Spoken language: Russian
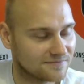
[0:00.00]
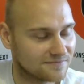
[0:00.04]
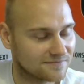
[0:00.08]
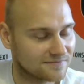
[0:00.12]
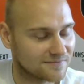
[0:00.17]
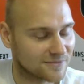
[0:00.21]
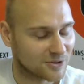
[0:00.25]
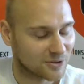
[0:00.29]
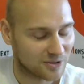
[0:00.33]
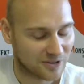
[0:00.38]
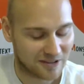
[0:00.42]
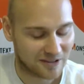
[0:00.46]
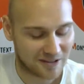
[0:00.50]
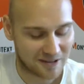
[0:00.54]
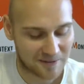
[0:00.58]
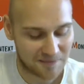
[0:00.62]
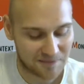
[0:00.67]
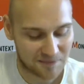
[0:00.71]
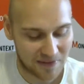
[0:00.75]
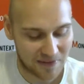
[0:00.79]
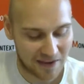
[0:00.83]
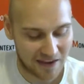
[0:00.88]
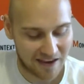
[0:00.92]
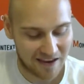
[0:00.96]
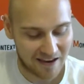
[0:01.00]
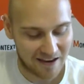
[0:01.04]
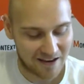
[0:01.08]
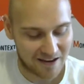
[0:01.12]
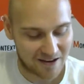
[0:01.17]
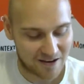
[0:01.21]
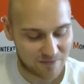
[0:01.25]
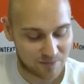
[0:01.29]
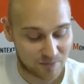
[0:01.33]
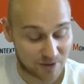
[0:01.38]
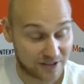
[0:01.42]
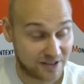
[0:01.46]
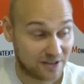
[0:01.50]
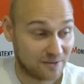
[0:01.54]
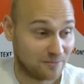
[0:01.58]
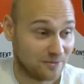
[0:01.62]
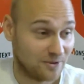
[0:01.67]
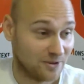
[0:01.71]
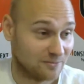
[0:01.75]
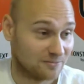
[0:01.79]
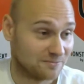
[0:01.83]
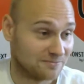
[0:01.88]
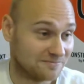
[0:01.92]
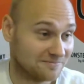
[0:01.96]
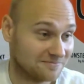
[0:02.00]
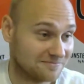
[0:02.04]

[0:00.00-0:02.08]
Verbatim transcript: Окей. Okay. Спасибо, Дим.